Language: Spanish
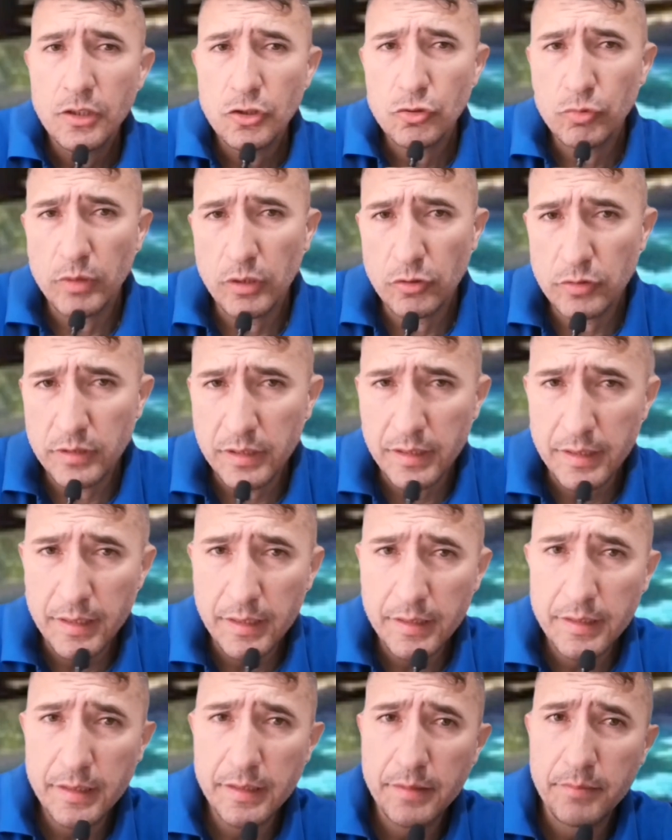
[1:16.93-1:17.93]
suelos de
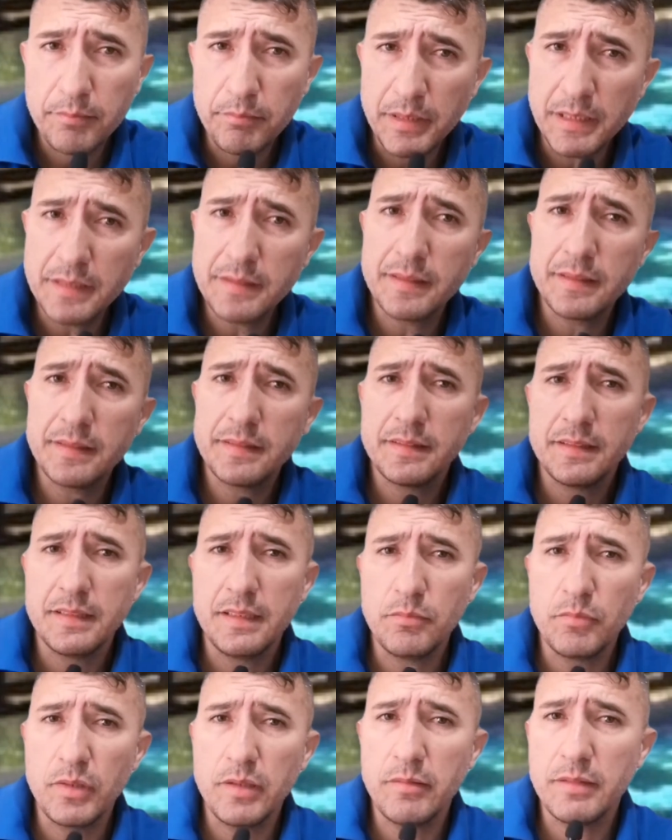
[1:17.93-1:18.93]
garaje, mesas
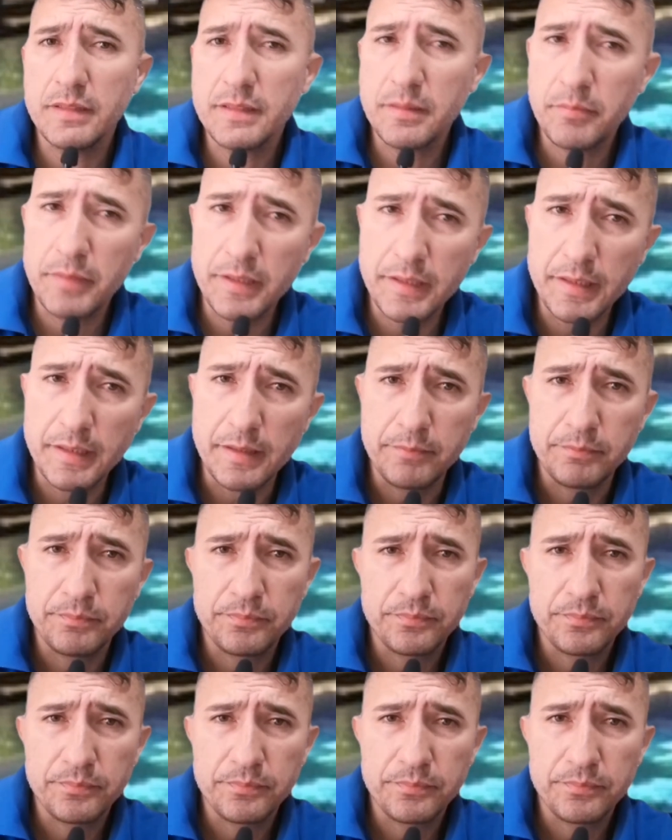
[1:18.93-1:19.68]
y muebles de madera,